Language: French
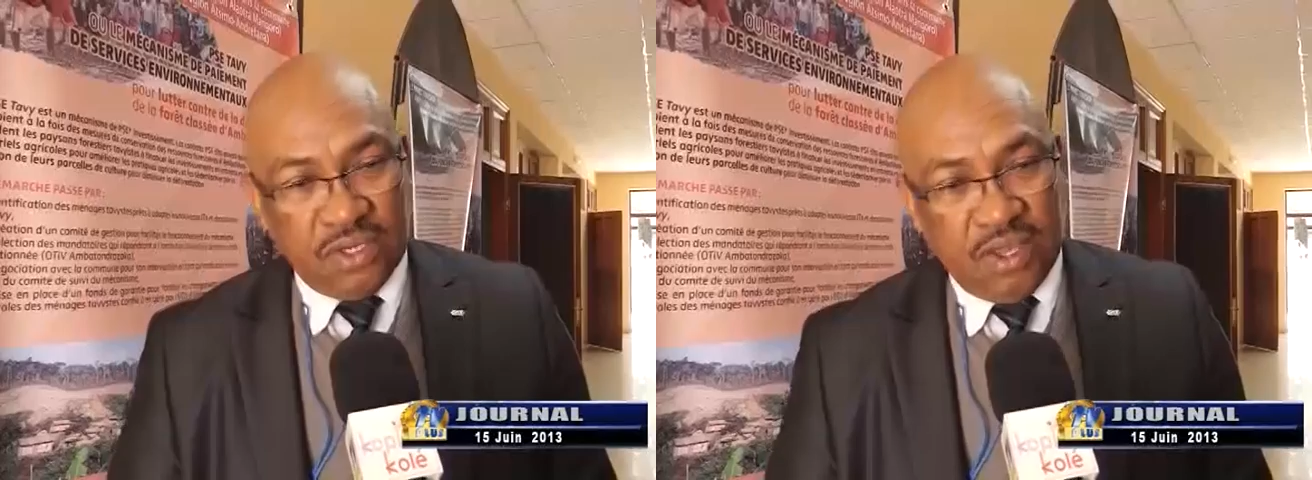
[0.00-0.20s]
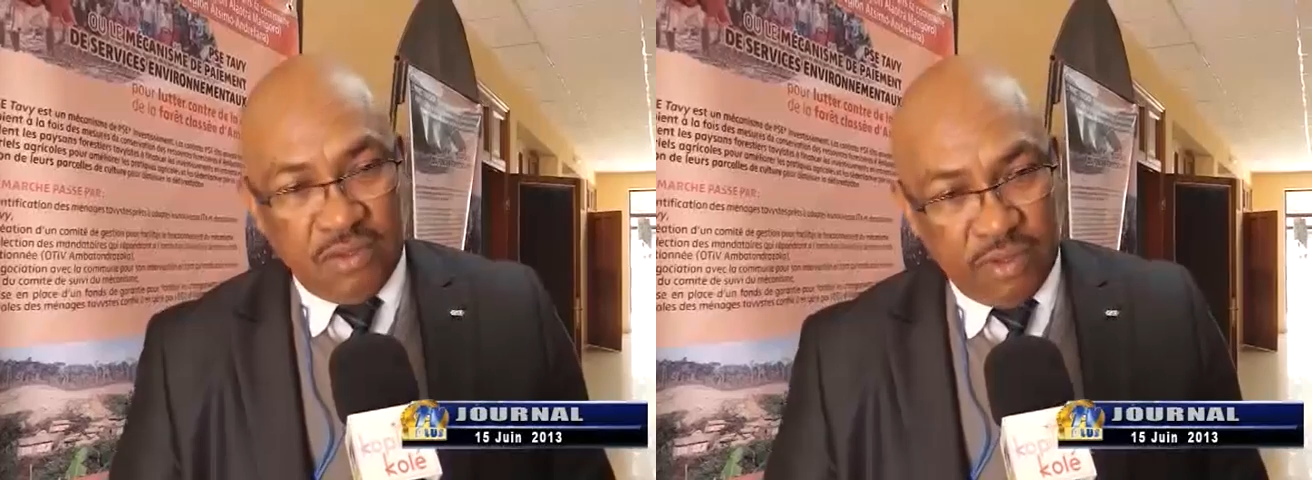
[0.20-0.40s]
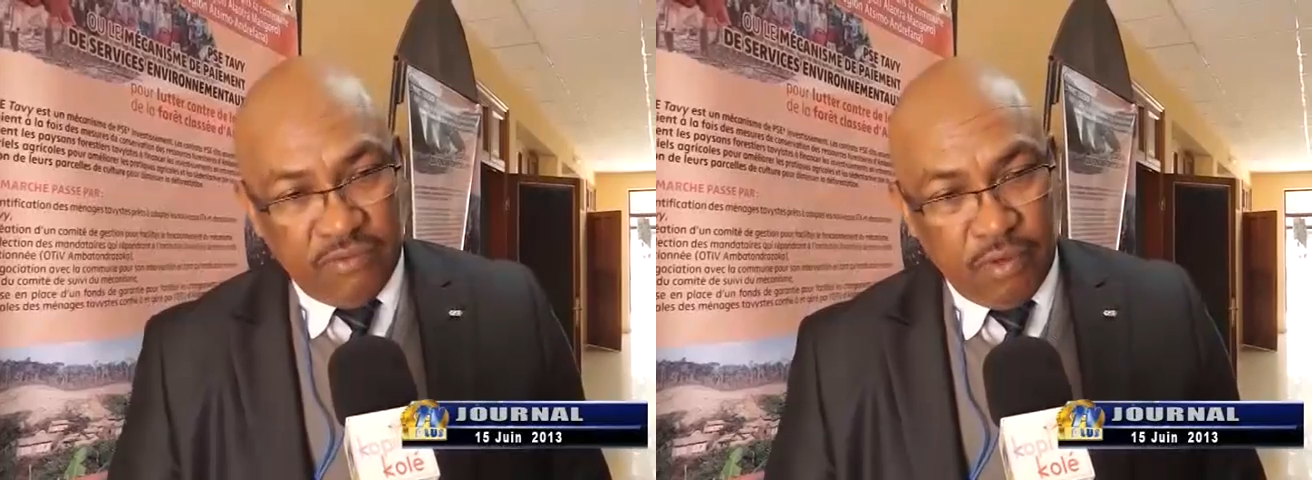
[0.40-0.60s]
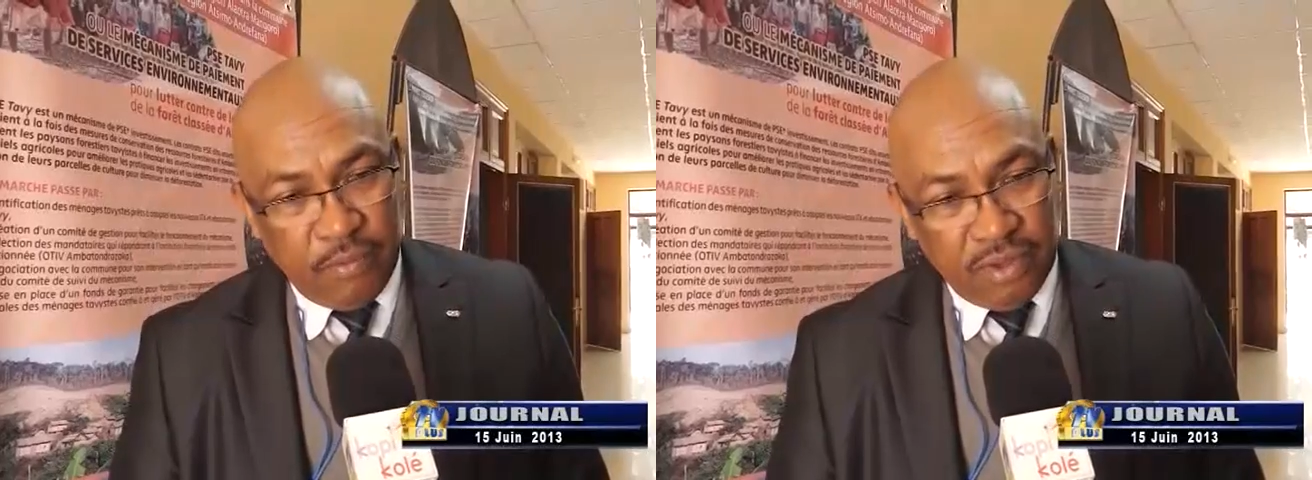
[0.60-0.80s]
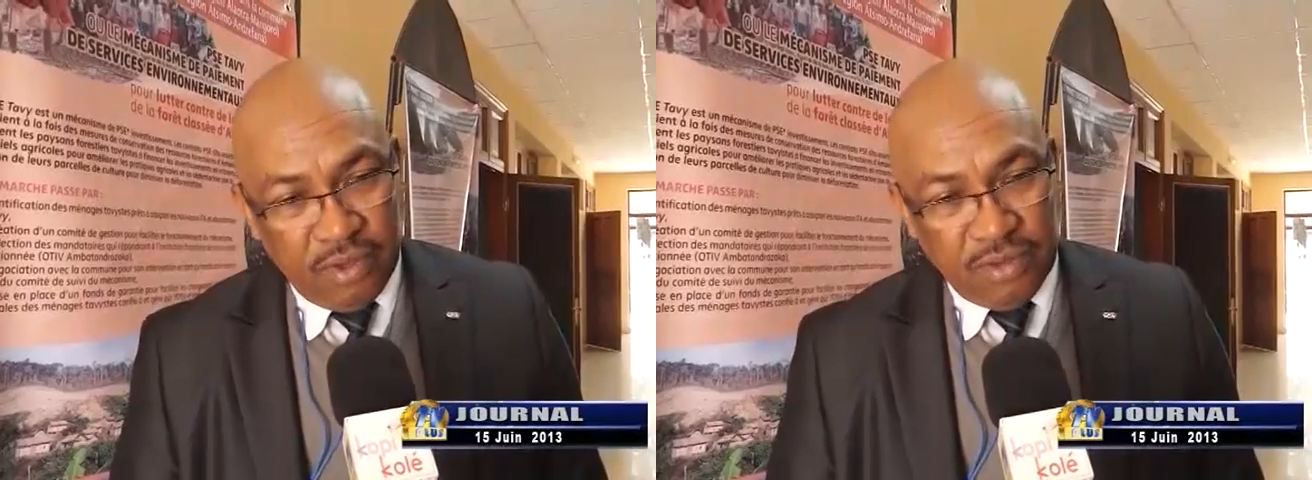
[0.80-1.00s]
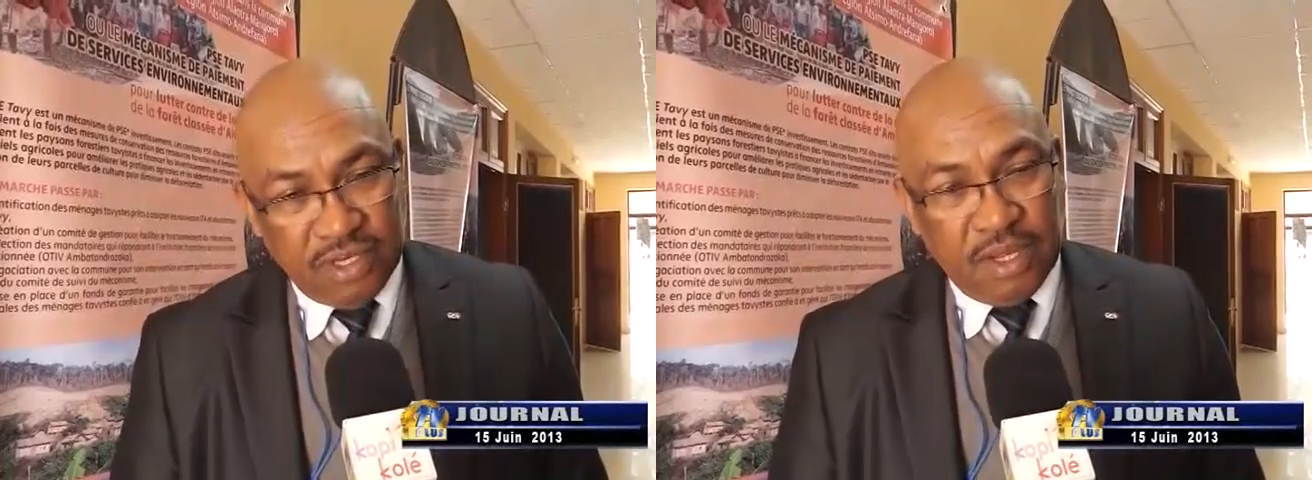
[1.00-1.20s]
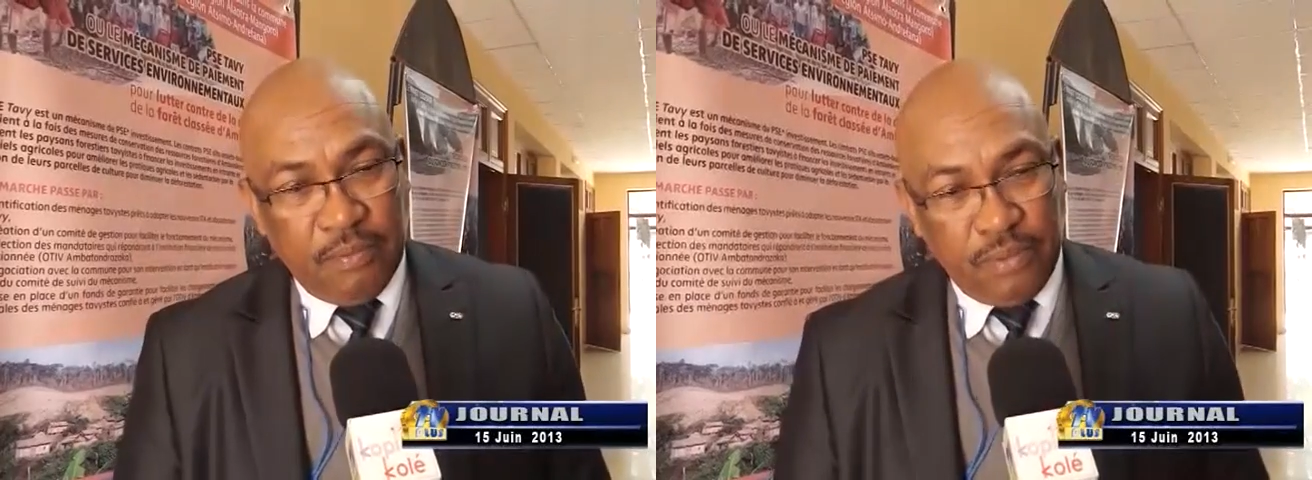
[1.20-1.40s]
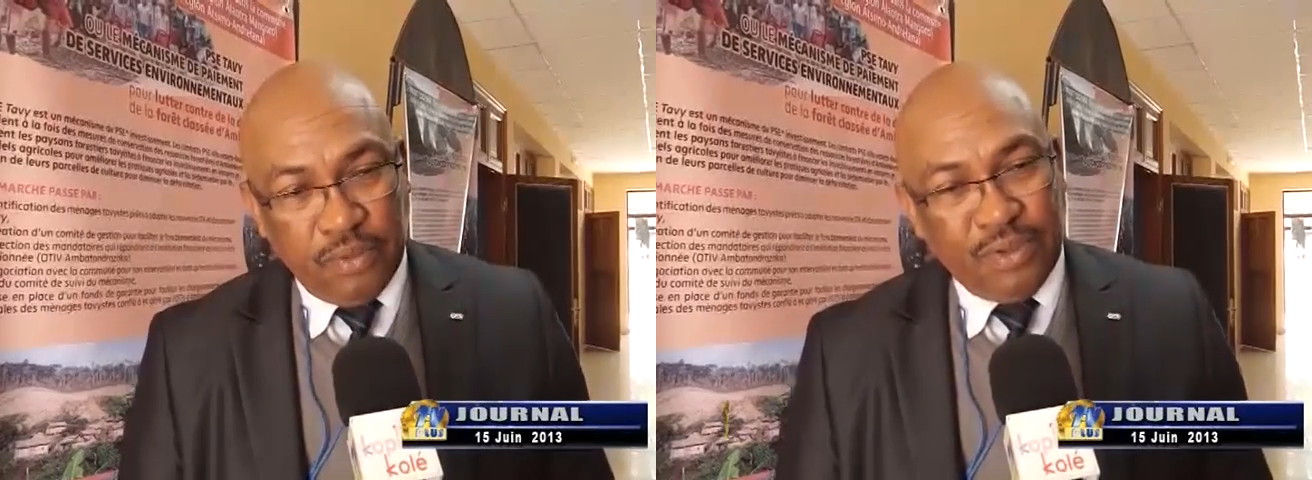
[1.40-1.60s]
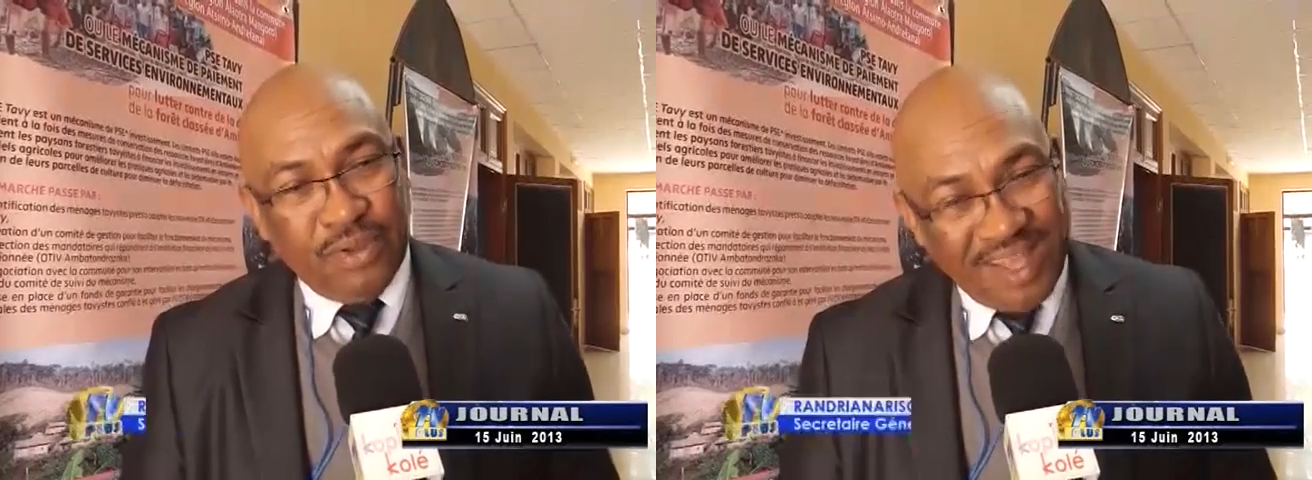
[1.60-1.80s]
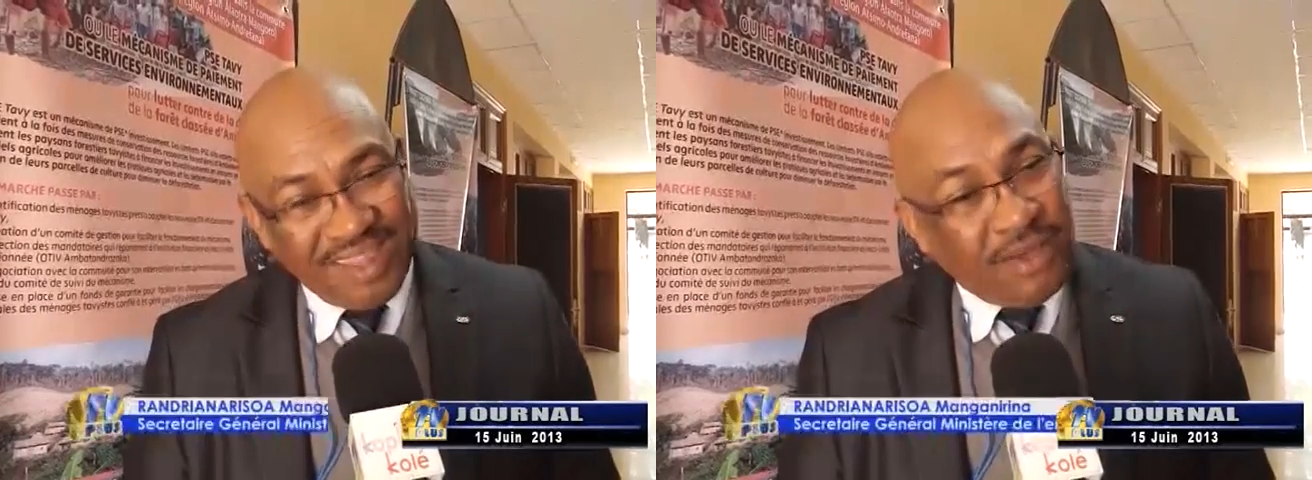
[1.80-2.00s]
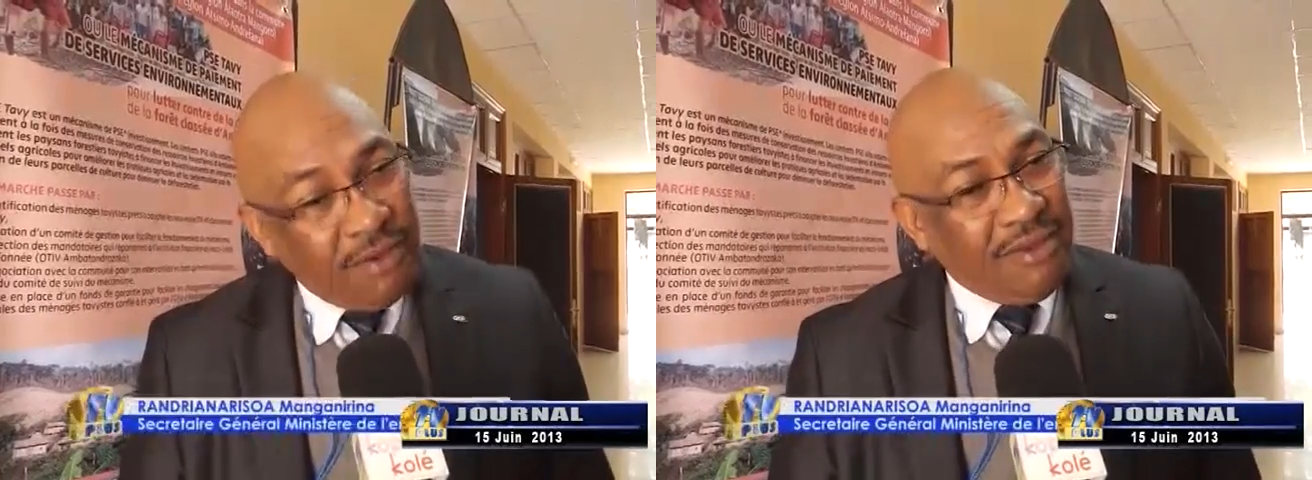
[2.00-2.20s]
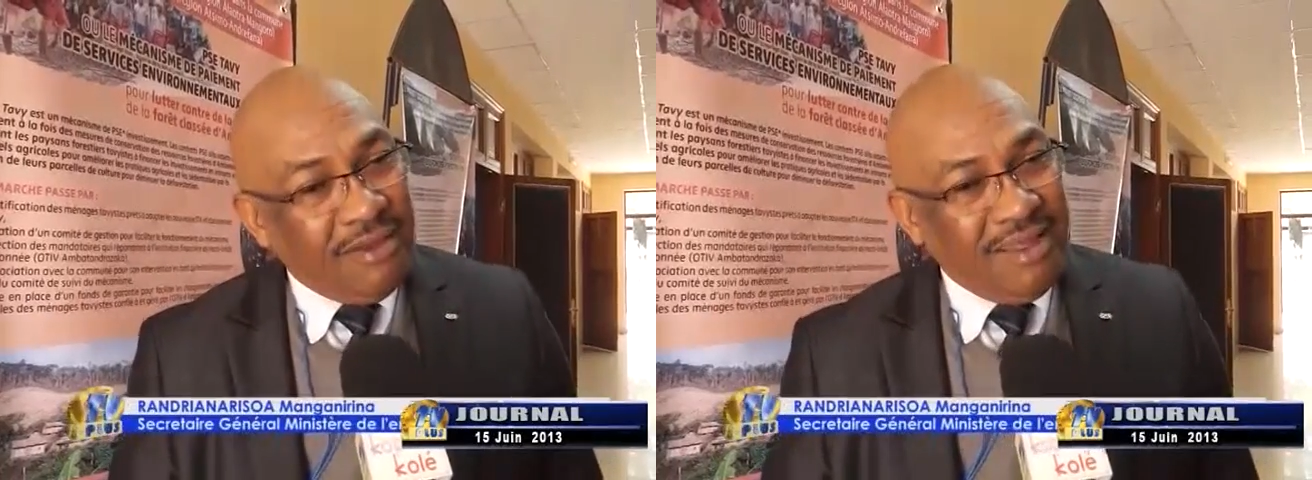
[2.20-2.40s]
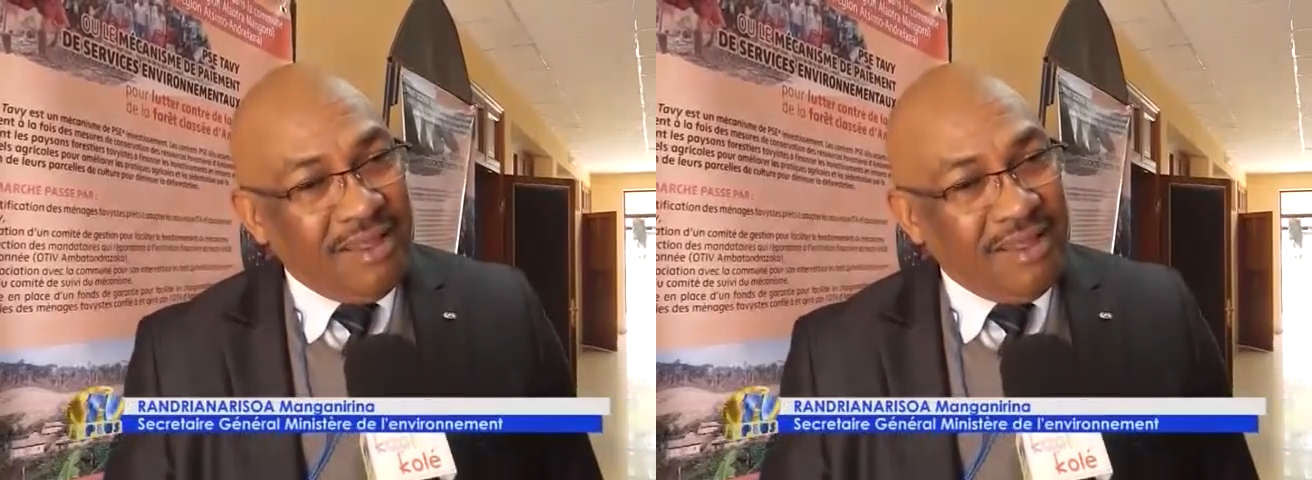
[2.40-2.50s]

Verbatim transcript: déjà intervenu pendant déjà plus de 4 ans.